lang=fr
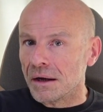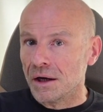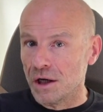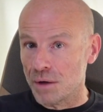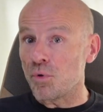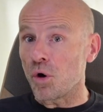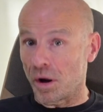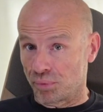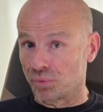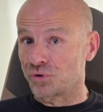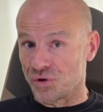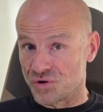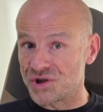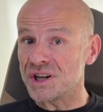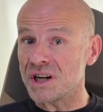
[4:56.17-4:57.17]
ils me répondent
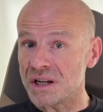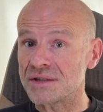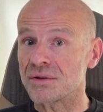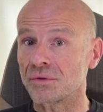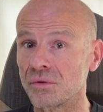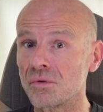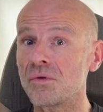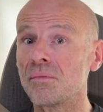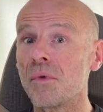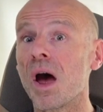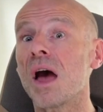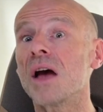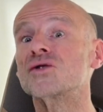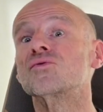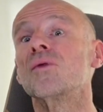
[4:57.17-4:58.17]
que si, ils en ont,
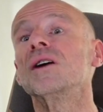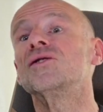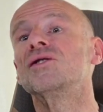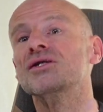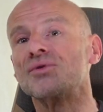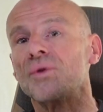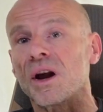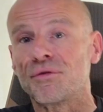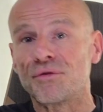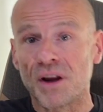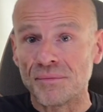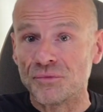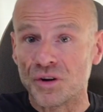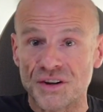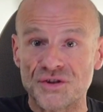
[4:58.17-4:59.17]
mais soit ils ont la
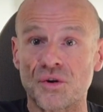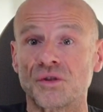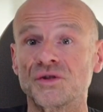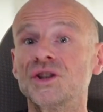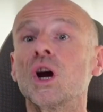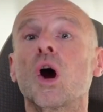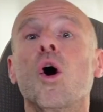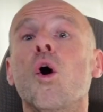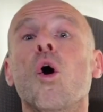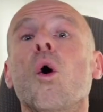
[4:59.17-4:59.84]
flemme de les sortir,